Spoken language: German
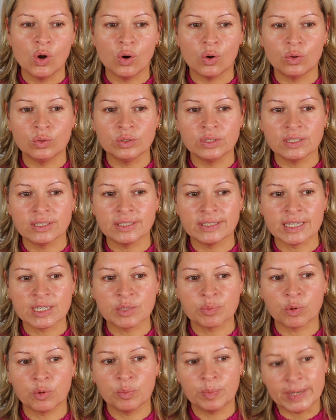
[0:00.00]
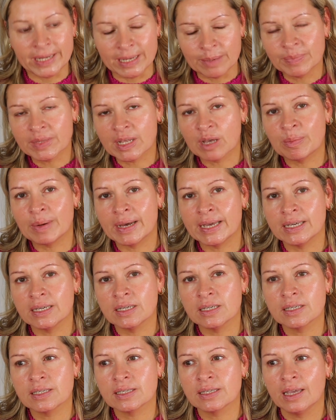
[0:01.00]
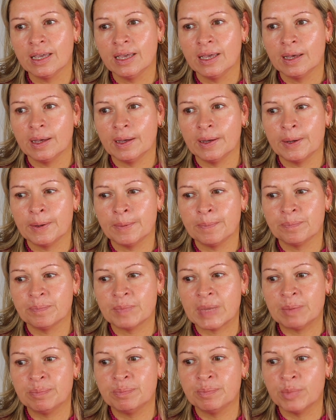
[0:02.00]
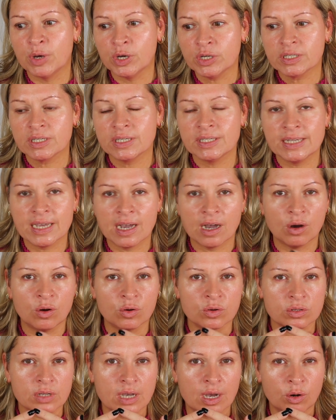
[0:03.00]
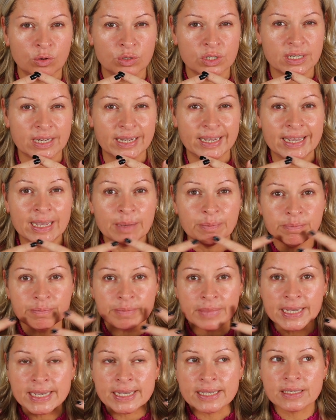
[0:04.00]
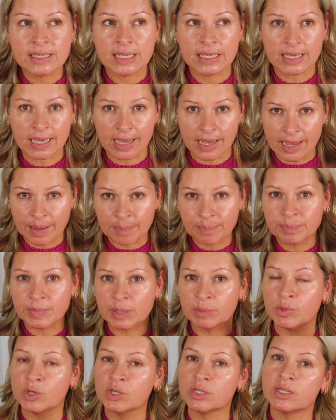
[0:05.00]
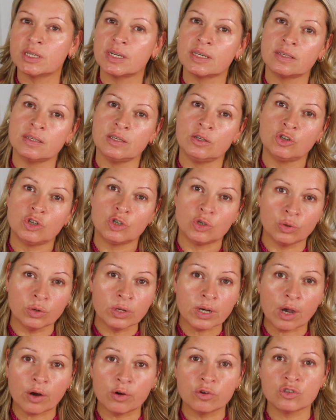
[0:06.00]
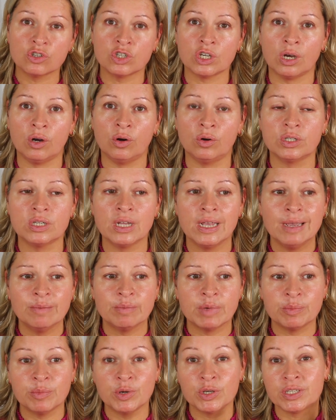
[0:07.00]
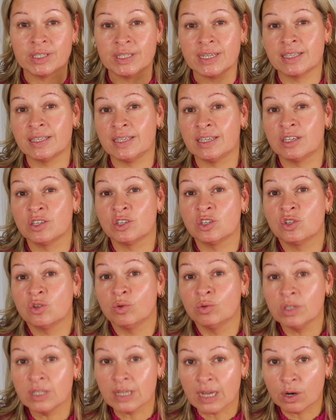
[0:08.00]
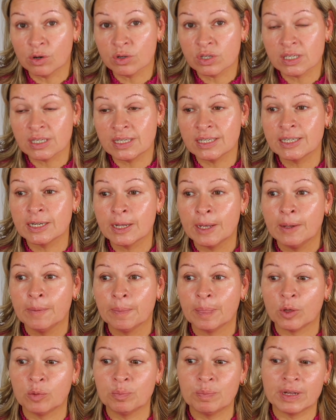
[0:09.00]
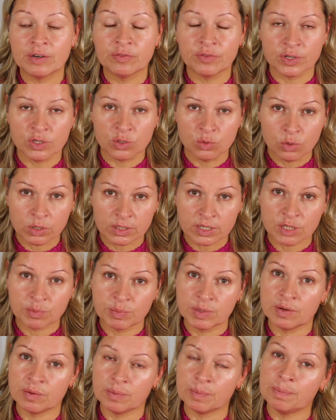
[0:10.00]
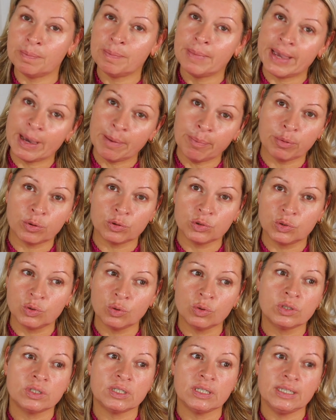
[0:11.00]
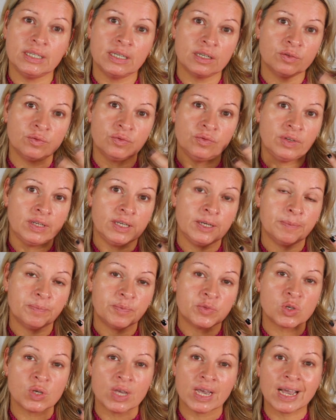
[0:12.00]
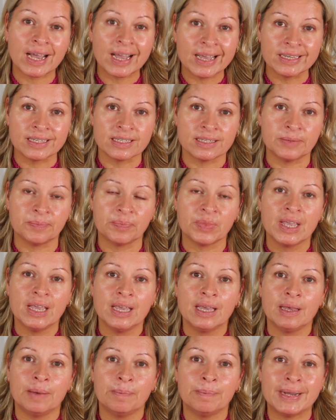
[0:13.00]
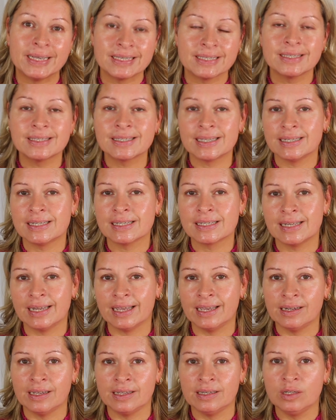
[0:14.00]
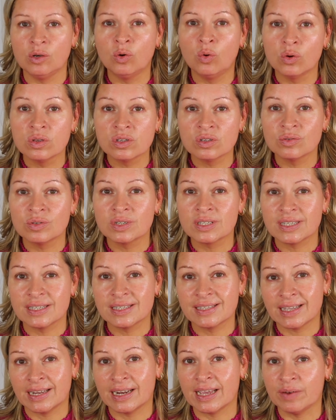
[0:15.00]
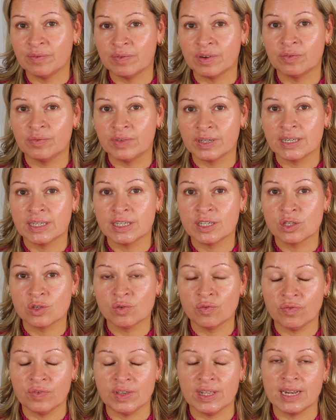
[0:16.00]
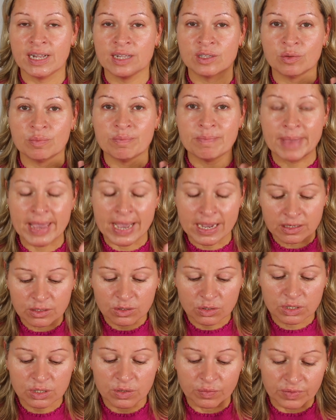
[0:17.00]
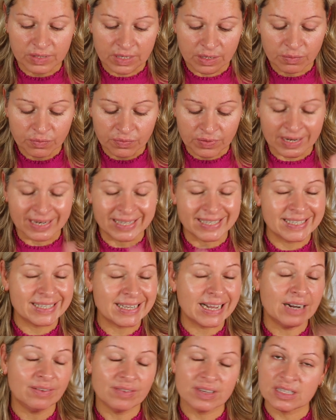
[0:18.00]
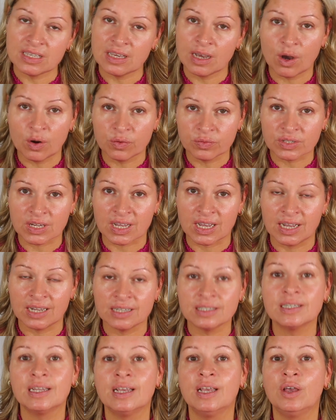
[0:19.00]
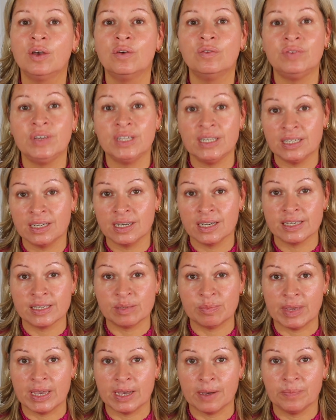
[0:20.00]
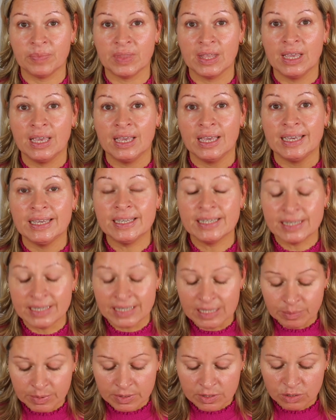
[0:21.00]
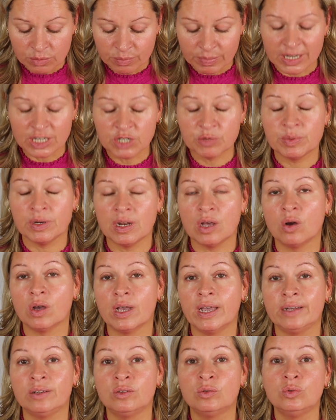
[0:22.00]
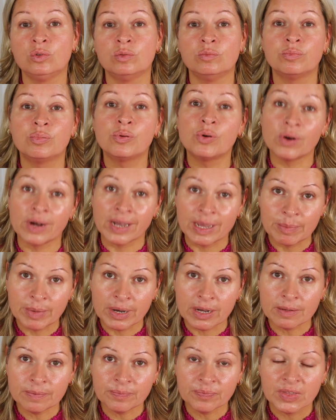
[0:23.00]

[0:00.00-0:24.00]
Und das Problem dabei ist, ähm, man möchte die Haut ebenmäßig haben, man möchte, dass sie schön ausschaut, man möchte, dass sie gesund aussieht und man versucht das mit mehr Produkt irgendwie zu erreichen. Meistens geht es leider in die Hose und es ist dann einfach wirklich zu viel. Also merkt euch auf jeden Fall, egal was ihr auftragt, weniger ist mehr. Ich liebe zum Beispiel auch einen guten Primer.